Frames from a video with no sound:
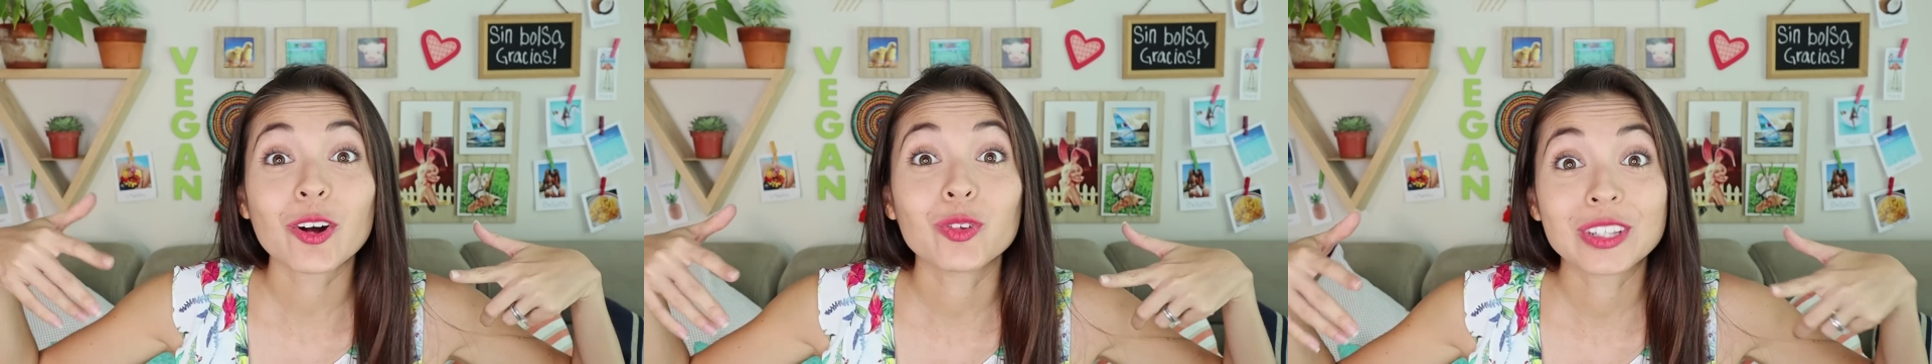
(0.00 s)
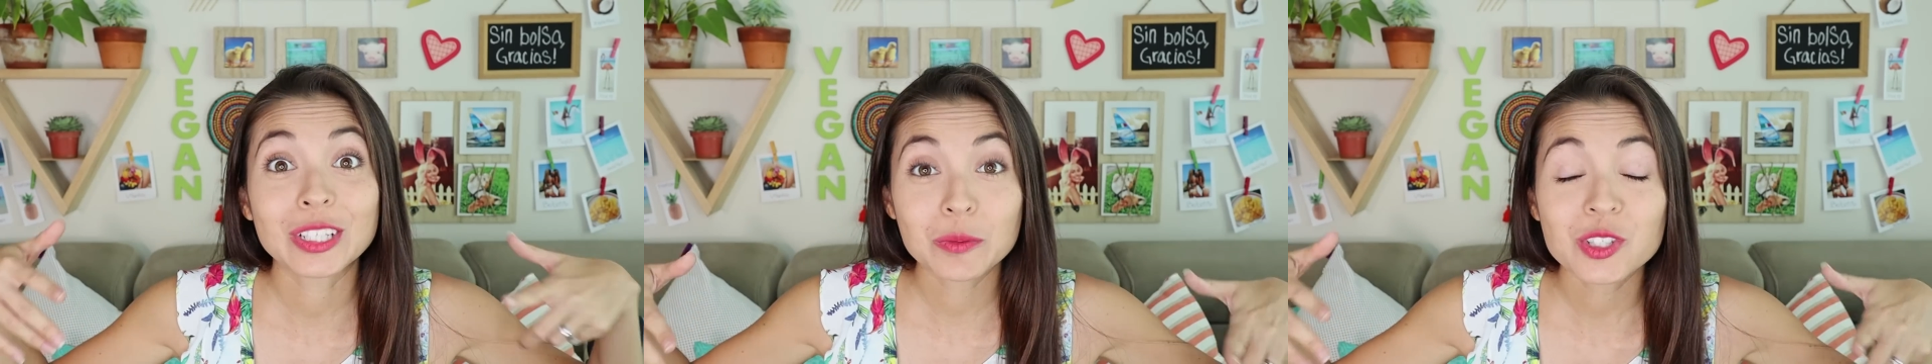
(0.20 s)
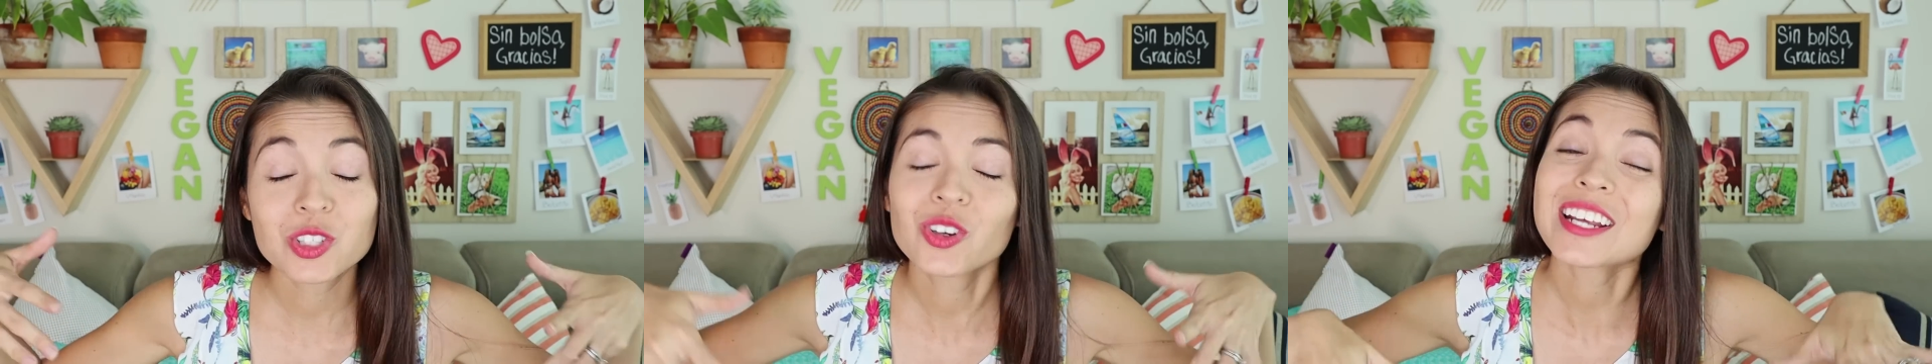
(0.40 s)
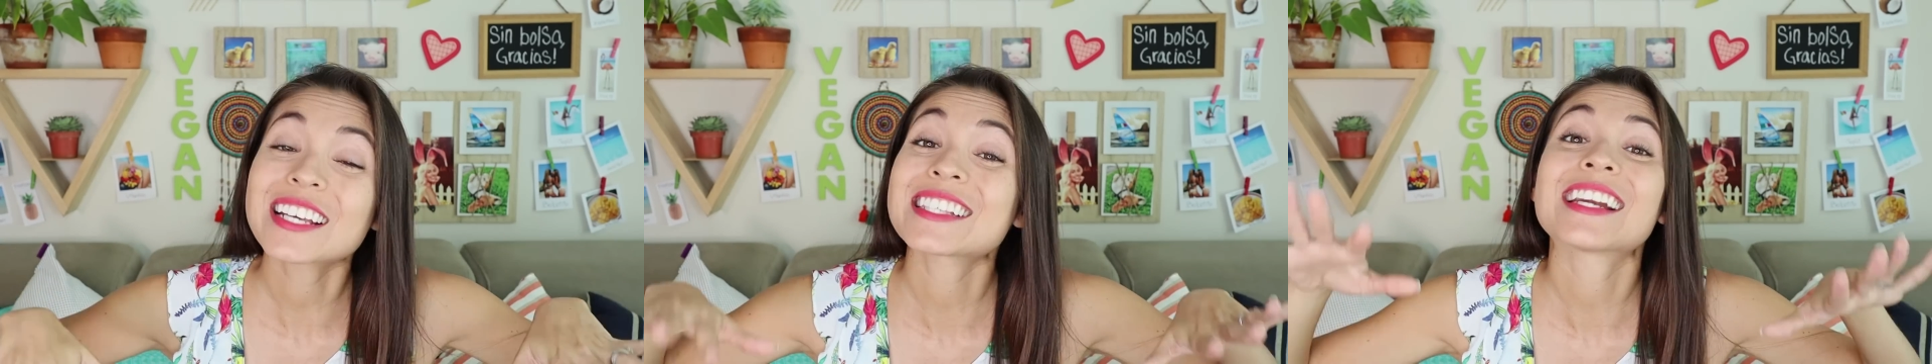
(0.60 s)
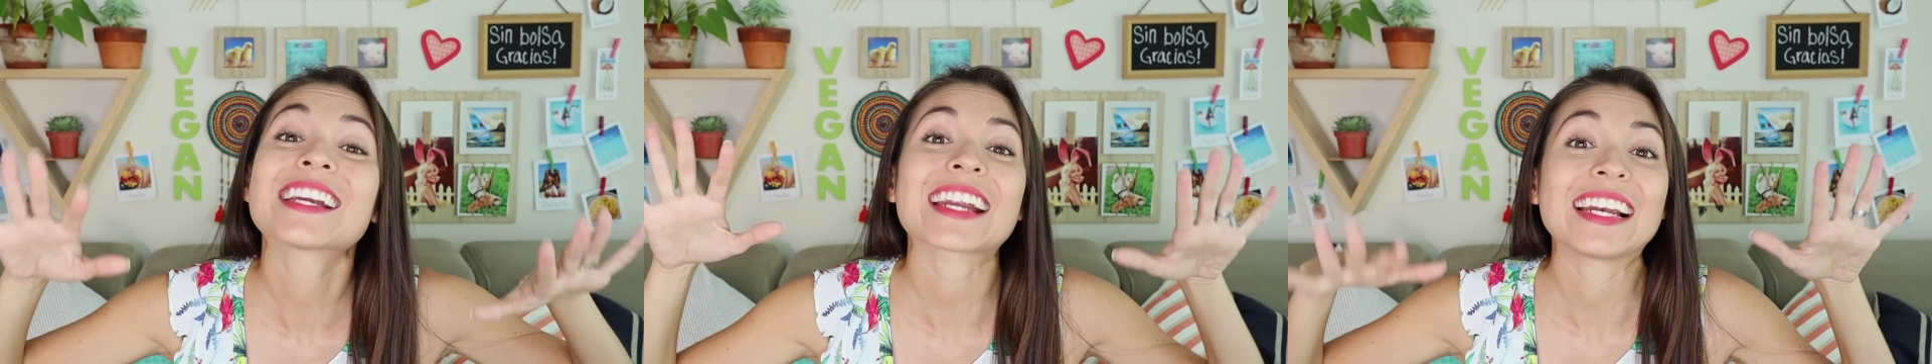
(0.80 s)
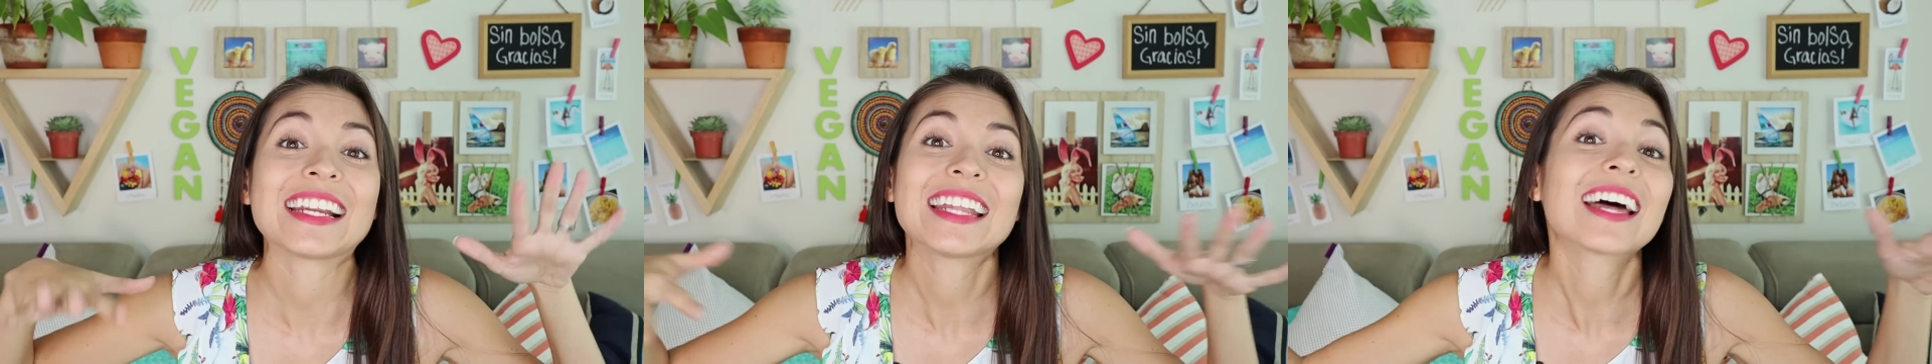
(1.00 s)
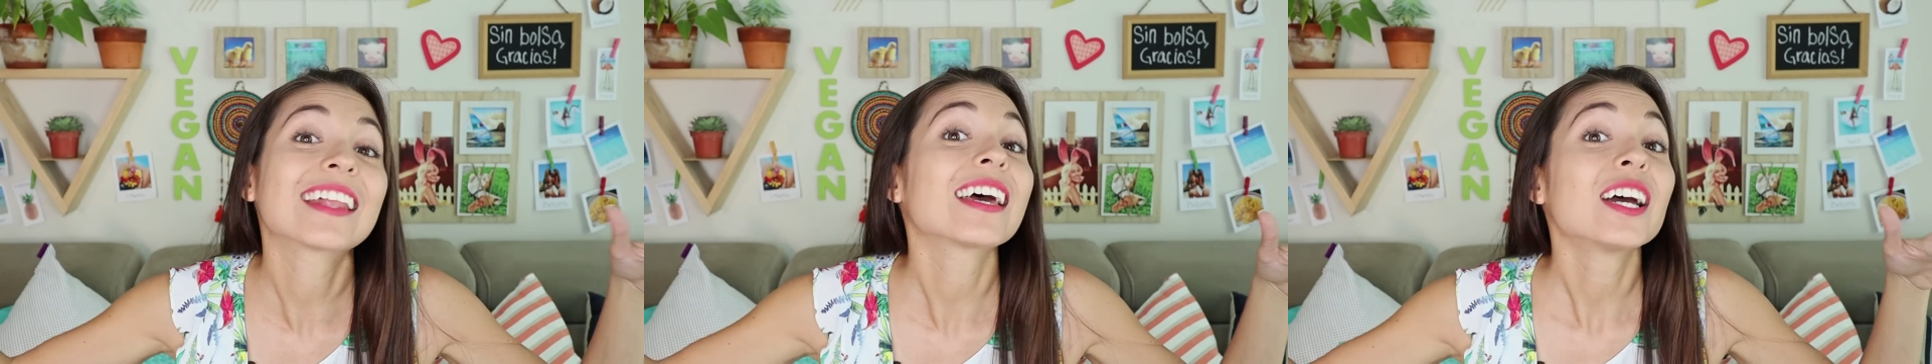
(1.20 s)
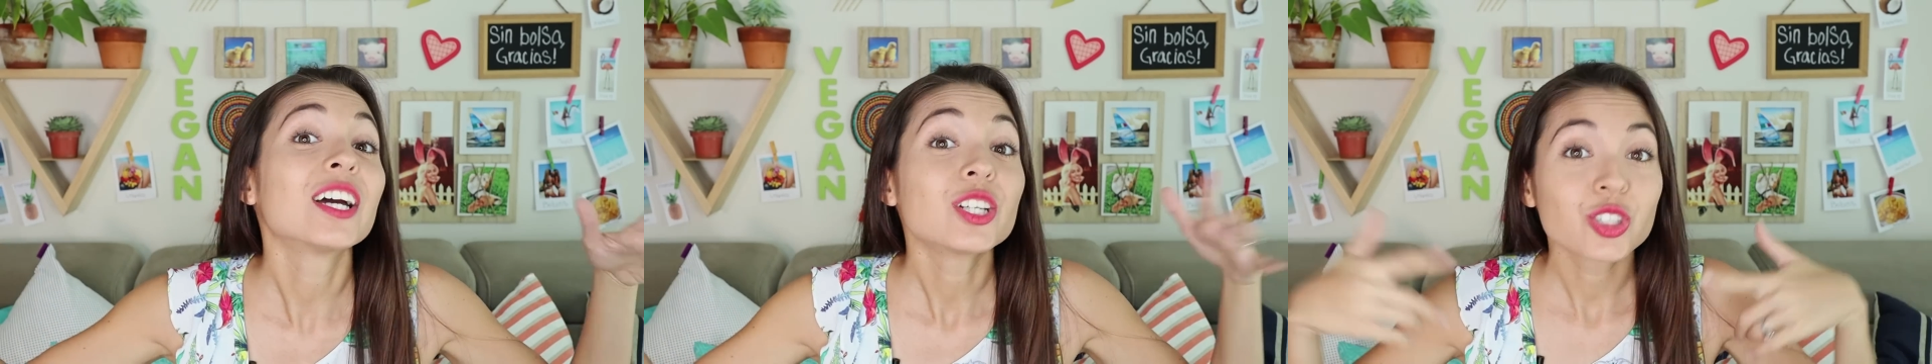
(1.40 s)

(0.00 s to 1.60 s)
continuación es en realidad